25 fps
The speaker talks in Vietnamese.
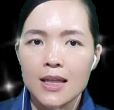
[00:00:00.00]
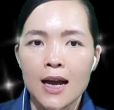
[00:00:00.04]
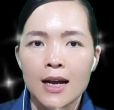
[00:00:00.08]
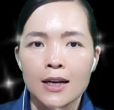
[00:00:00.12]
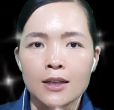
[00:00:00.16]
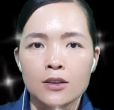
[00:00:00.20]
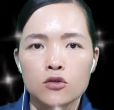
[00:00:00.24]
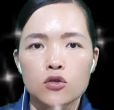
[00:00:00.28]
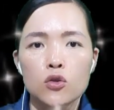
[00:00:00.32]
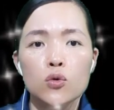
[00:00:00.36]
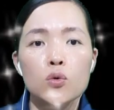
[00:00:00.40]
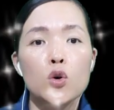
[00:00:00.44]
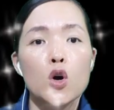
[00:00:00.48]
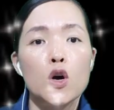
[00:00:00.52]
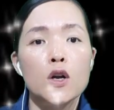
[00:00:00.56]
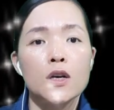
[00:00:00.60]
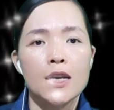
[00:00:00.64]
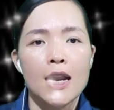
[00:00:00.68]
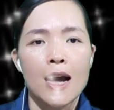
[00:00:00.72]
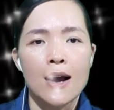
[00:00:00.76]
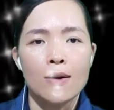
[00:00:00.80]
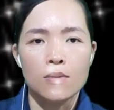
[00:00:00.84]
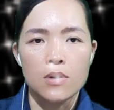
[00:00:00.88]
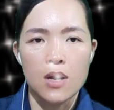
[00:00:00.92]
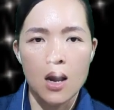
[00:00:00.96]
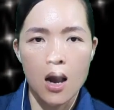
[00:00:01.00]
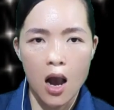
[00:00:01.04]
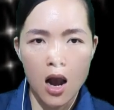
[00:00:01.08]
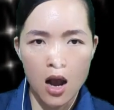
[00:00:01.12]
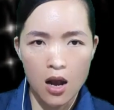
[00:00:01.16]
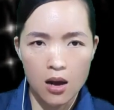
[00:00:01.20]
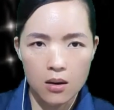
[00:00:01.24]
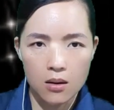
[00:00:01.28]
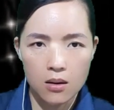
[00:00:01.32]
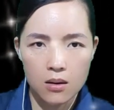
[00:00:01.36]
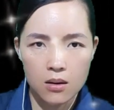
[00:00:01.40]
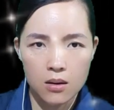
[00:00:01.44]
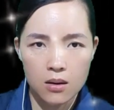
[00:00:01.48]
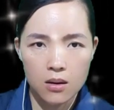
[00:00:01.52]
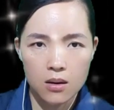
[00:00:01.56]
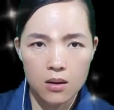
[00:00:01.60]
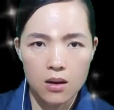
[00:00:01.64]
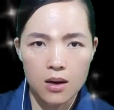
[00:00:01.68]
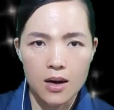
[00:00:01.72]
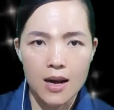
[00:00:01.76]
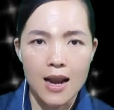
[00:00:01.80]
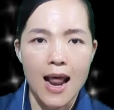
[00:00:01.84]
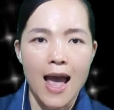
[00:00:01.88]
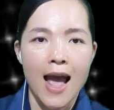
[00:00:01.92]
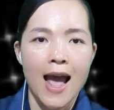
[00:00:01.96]
thằng du côn nào đó
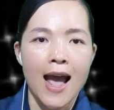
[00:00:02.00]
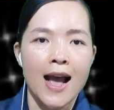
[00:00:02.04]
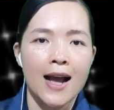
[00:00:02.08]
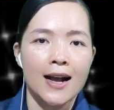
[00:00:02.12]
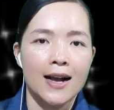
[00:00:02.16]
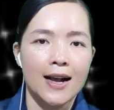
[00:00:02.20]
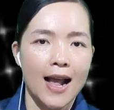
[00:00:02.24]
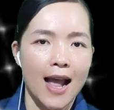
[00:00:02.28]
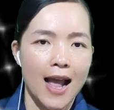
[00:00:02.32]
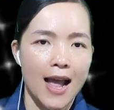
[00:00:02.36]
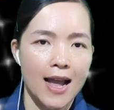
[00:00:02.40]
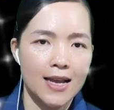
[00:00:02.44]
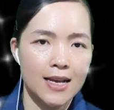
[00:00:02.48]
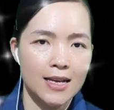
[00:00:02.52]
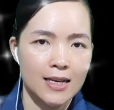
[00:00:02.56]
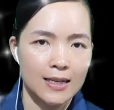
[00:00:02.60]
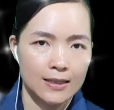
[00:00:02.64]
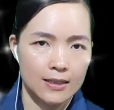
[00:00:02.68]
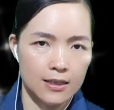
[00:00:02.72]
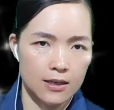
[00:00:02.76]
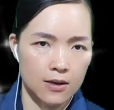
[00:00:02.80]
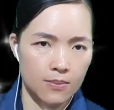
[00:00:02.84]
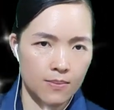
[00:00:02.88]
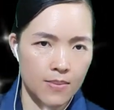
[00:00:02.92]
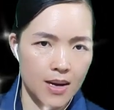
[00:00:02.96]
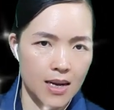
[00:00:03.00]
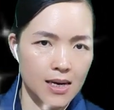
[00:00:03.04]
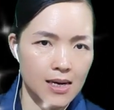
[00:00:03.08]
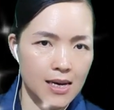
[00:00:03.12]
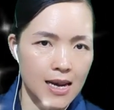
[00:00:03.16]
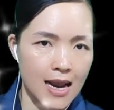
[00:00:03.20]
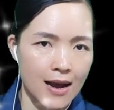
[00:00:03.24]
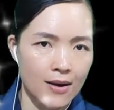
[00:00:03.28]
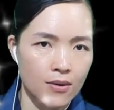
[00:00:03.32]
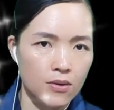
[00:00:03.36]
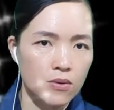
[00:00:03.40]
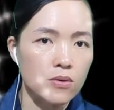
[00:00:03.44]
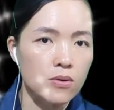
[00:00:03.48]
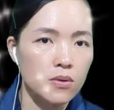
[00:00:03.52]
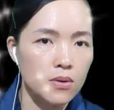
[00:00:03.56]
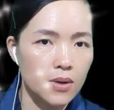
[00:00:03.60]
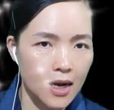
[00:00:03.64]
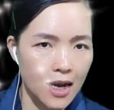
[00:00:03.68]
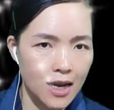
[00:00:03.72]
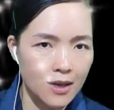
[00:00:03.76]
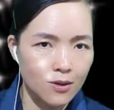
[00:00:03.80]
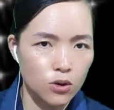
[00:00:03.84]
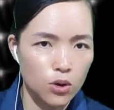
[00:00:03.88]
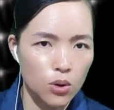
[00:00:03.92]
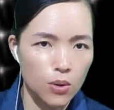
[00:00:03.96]
là gai trong mắt lão
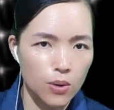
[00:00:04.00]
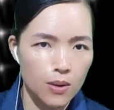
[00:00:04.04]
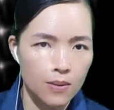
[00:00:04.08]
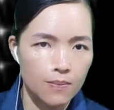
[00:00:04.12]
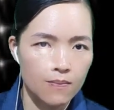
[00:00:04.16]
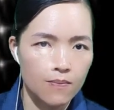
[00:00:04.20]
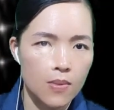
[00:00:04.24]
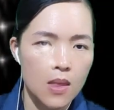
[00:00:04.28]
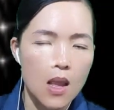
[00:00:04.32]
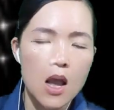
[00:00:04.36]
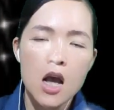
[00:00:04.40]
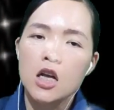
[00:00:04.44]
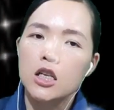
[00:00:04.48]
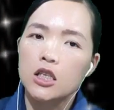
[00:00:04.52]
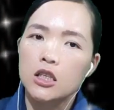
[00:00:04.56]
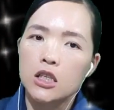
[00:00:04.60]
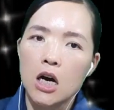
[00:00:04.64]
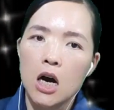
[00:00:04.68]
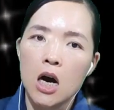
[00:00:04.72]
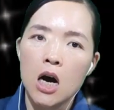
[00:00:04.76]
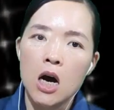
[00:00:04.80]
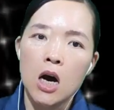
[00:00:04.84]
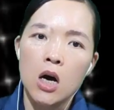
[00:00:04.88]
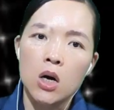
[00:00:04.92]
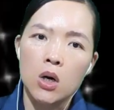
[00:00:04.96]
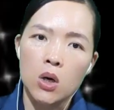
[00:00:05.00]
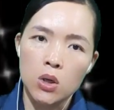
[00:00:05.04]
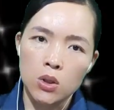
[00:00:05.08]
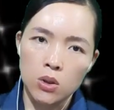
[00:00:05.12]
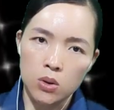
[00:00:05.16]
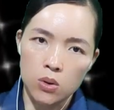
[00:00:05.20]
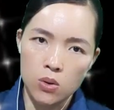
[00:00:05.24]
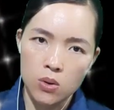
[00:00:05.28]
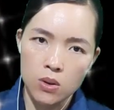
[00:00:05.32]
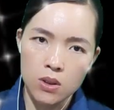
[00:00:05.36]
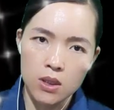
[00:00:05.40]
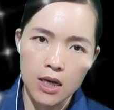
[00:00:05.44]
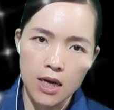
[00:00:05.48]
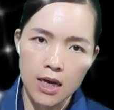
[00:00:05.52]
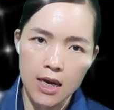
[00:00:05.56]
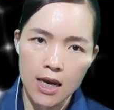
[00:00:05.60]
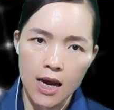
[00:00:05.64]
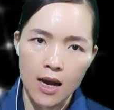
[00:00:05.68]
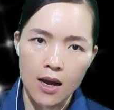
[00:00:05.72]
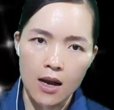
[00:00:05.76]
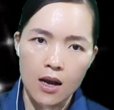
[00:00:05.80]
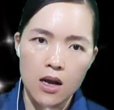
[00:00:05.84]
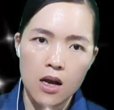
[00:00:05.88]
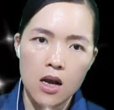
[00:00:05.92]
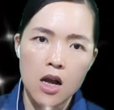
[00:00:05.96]
ghép tội cho con khốn kia
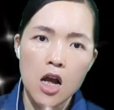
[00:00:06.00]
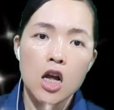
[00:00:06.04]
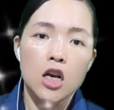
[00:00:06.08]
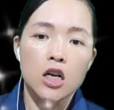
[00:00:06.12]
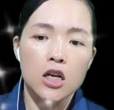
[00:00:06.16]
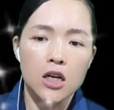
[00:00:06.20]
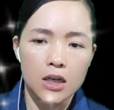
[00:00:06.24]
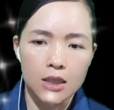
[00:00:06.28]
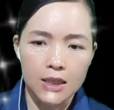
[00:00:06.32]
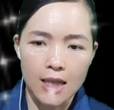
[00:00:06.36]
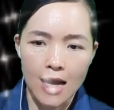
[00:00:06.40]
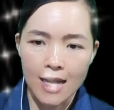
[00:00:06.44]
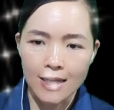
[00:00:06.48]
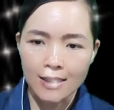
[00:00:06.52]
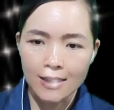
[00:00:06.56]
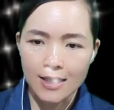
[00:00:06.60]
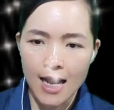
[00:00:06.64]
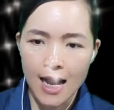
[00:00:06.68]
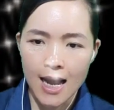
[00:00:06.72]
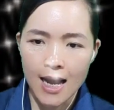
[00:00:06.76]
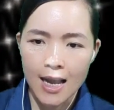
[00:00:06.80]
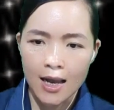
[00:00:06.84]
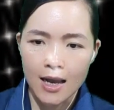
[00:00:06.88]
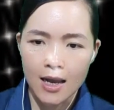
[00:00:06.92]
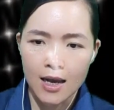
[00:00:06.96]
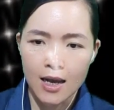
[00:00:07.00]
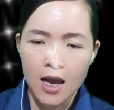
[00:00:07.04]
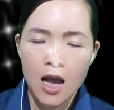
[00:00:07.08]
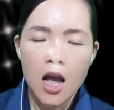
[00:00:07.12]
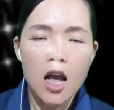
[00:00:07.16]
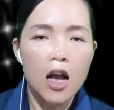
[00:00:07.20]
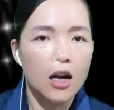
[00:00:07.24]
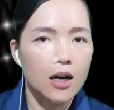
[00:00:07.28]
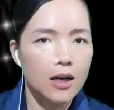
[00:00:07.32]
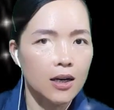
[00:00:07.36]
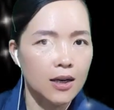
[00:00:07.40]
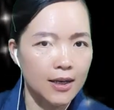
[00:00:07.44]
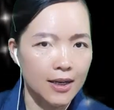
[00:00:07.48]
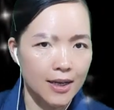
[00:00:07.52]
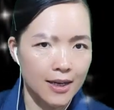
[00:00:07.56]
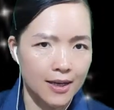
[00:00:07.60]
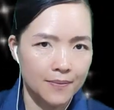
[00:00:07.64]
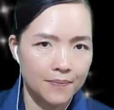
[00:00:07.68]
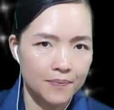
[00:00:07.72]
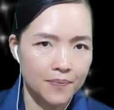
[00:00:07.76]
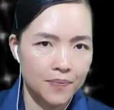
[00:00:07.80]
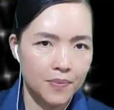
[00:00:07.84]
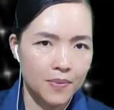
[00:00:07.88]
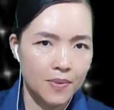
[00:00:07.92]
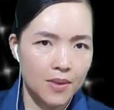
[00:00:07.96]
được thả ra. Hơi,
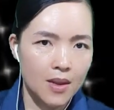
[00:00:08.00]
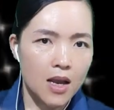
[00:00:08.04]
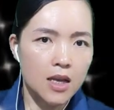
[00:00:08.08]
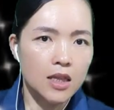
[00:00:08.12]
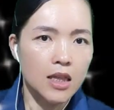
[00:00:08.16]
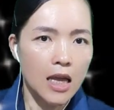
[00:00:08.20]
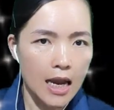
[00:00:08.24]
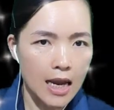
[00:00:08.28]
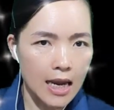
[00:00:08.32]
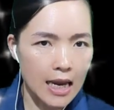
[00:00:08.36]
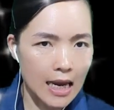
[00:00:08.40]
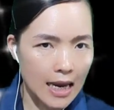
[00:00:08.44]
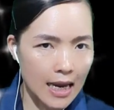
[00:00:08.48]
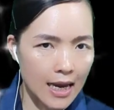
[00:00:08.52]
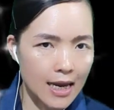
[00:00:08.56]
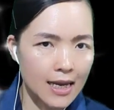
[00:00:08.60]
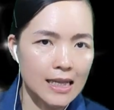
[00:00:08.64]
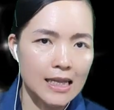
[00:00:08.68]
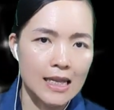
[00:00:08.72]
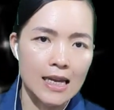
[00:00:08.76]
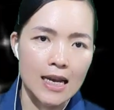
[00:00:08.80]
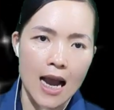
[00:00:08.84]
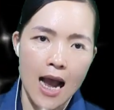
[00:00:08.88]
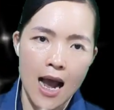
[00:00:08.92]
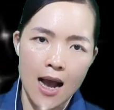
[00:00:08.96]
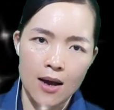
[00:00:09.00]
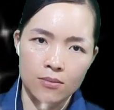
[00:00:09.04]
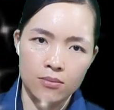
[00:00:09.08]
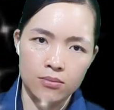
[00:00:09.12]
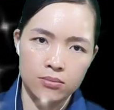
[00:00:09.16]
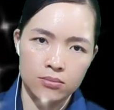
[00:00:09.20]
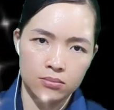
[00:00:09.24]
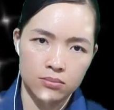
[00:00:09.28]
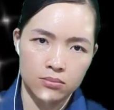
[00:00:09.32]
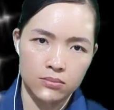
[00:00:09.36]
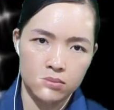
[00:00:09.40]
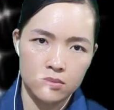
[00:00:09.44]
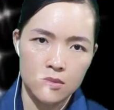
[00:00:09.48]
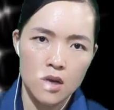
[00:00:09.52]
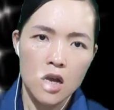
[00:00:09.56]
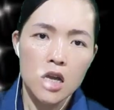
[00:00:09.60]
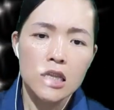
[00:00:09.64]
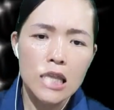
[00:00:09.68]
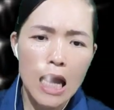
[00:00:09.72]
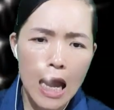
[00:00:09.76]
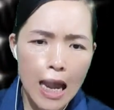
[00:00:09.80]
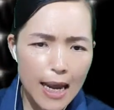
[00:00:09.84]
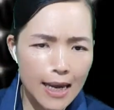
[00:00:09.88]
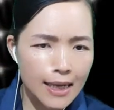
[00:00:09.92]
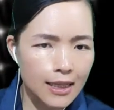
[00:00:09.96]
thế thì hỏng,
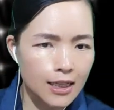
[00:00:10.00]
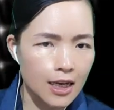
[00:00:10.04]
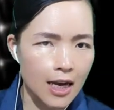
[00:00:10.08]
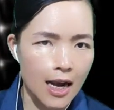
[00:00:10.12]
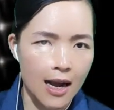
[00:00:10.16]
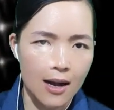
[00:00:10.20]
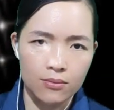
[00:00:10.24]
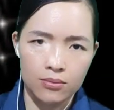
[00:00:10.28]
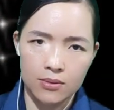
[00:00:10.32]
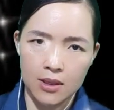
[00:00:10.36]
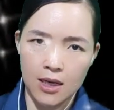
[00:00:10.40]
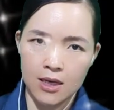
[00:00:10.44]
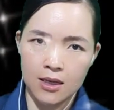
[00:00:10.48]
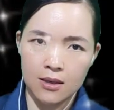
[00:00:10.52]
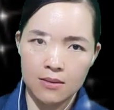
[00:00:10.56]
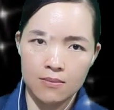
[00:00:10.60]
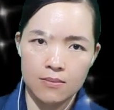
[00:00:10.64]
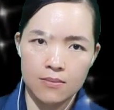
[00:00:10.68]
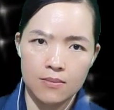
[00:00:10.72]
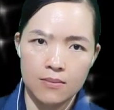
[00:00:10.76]
thế thì hỏng tất.